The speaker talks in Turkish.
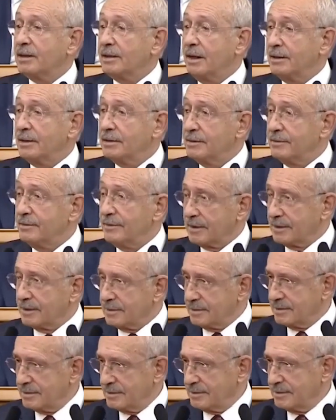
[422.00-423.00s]
Bakanlığı
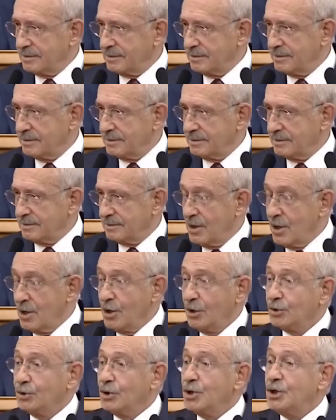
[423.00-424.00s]
vardır.
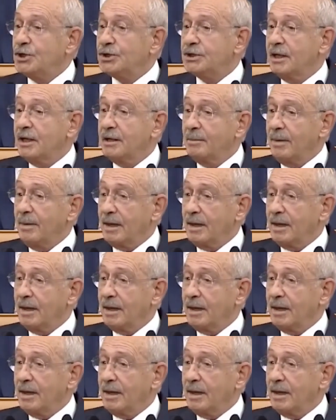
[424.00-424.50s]
Dışişleri